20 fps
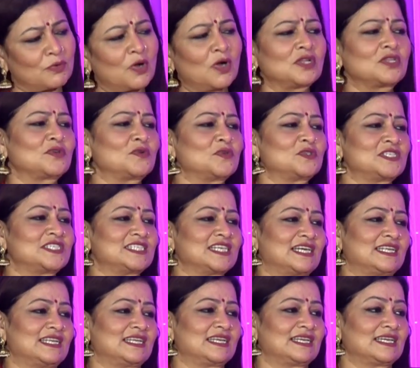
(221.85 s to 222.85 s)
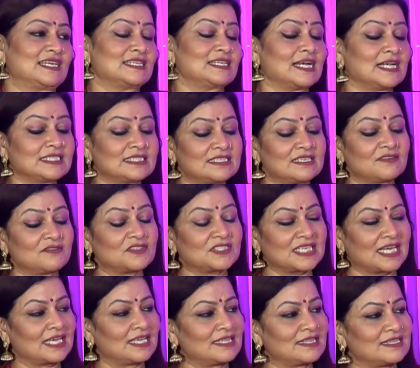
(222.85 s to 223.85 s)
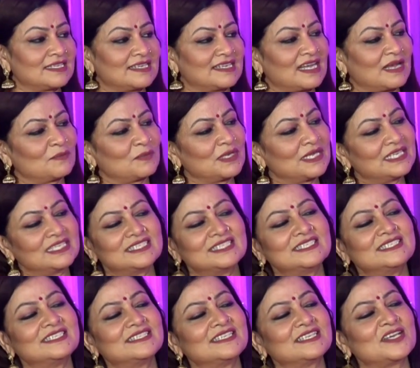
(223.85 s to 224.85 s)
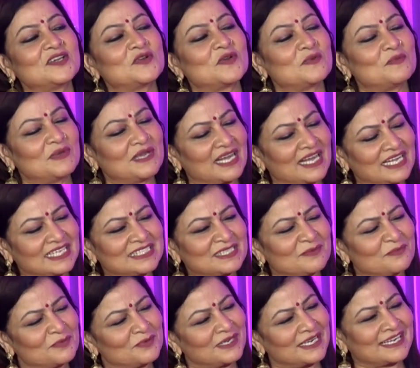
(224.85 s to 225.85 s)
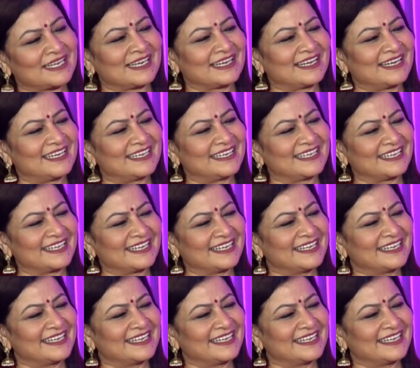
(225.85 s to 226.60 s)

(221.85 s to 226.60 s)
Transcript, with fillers: बहुत कुछ जानेंगे ना सिर्फ साहित्य आपकी निजी जिंदगी को भी आज हम पूरा खंगालेंगे